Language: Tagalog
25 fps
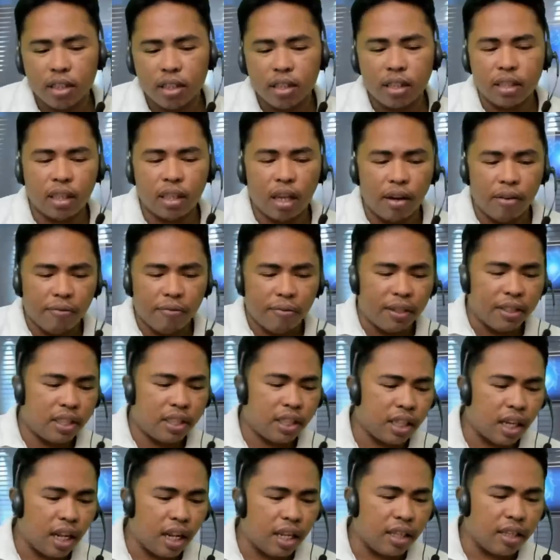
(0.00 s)
ang
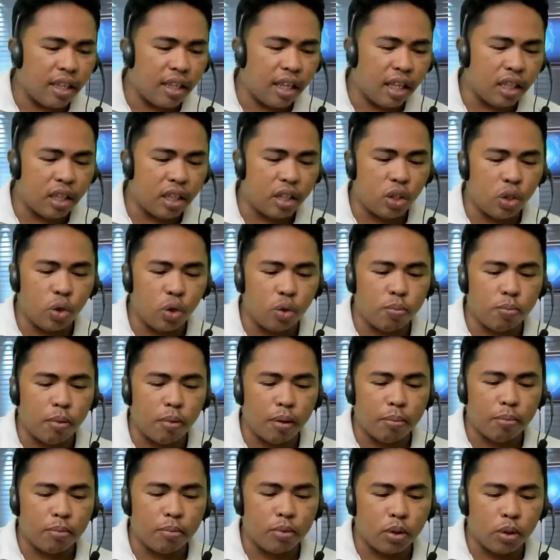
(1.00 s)
physical death, yung,
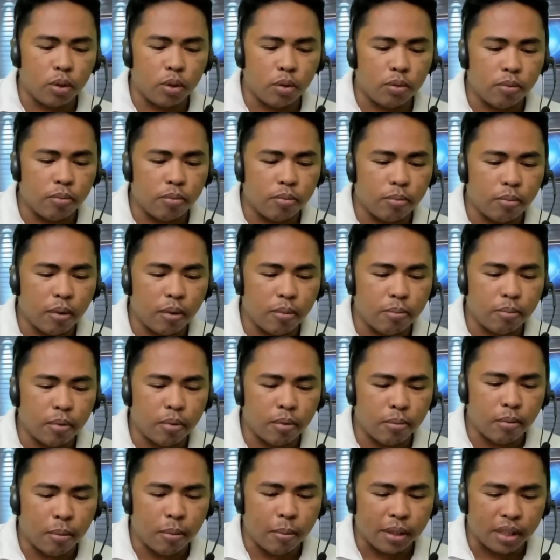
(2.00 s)
mam, yung mam,
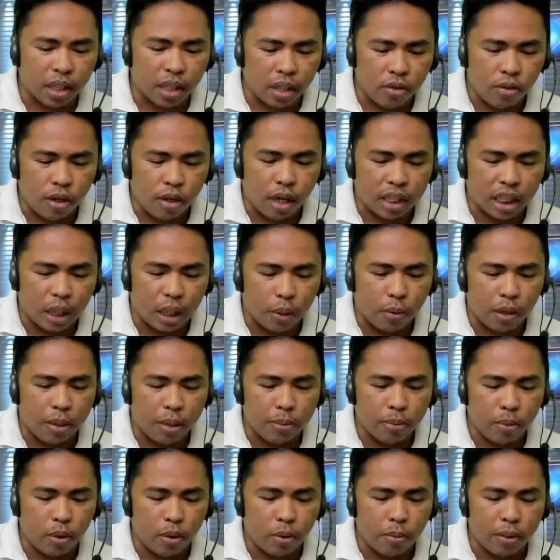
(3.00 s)
mamatay yung katawan
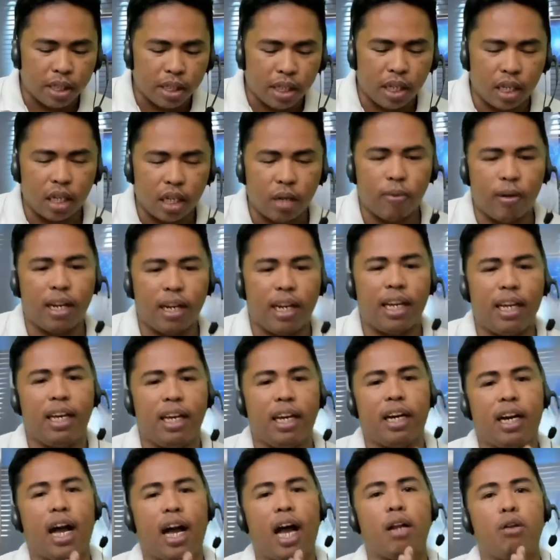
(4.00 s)
mo, maghihiwalay
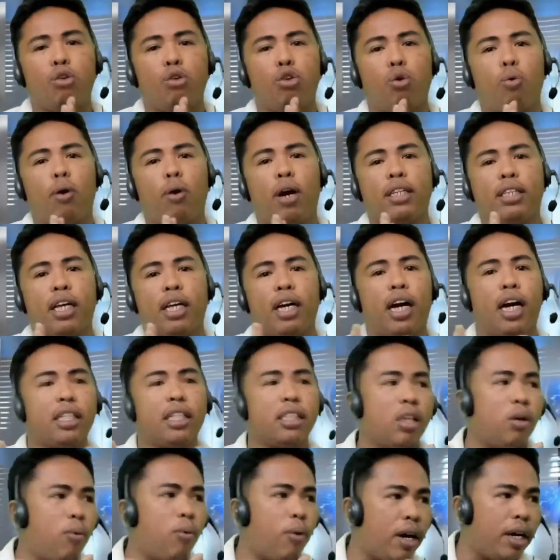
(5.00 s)
ang kaluluwa at ang
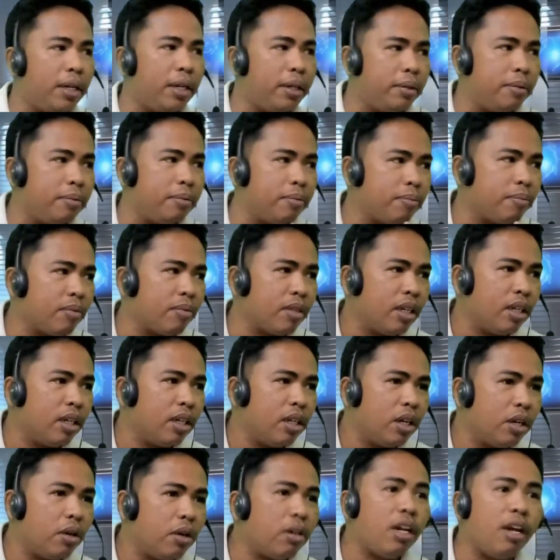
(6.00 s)
katawan.
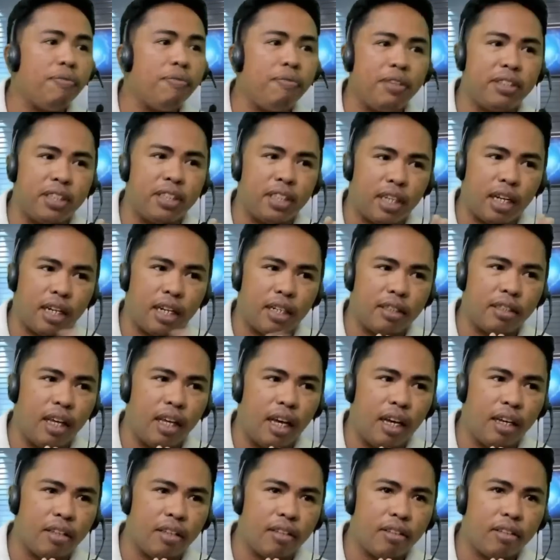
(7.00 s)
Yun ang physical
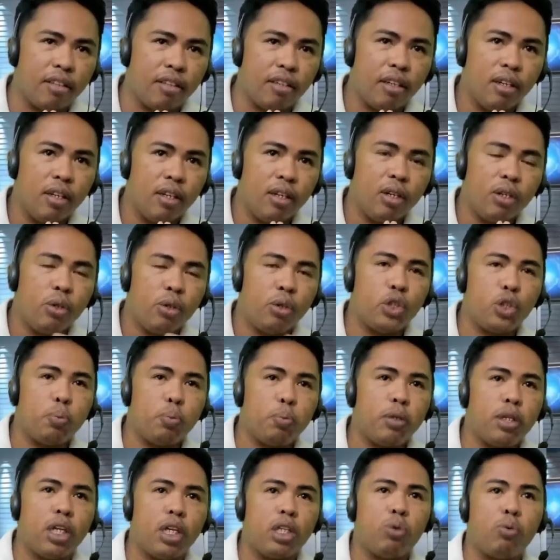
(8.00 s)
death. Yung
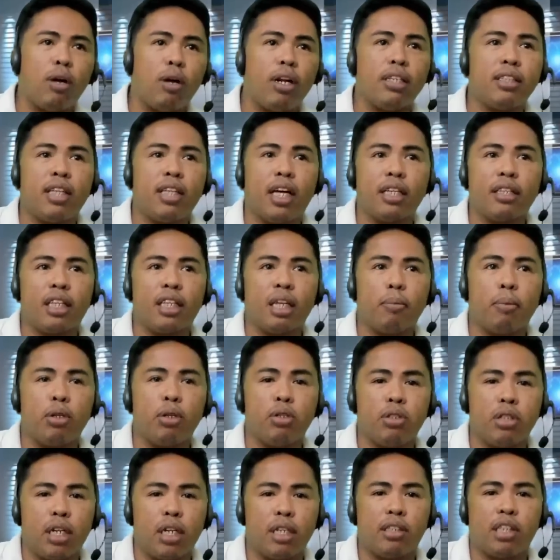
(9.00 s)
spiritual death
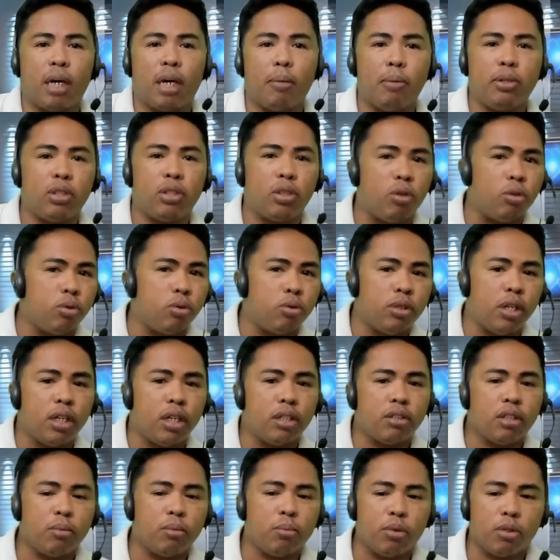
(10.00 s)
naman, yung sinasabi sa unang
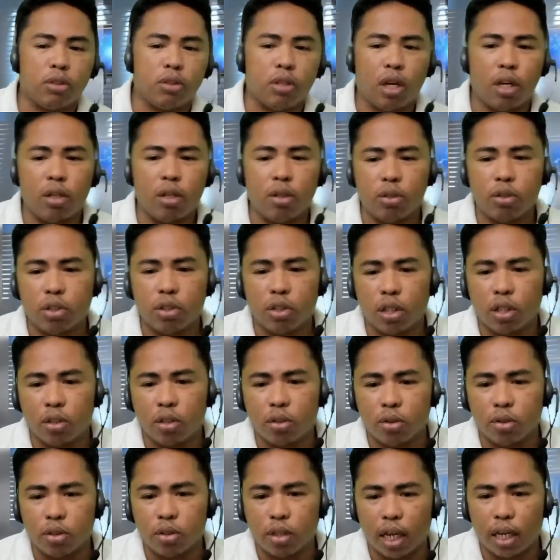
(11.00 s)
Timoteo
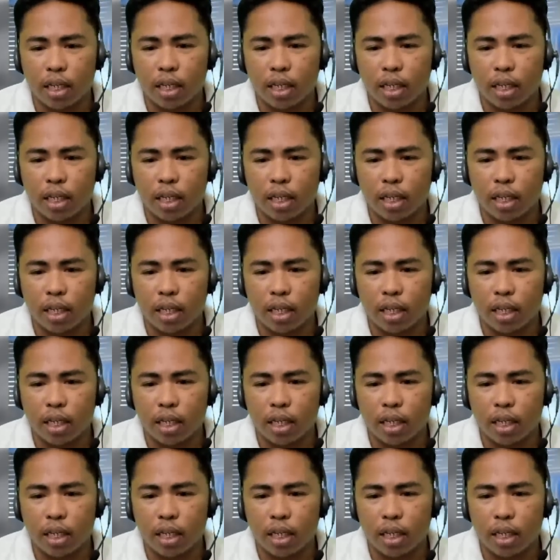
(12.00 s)
5.6, uh,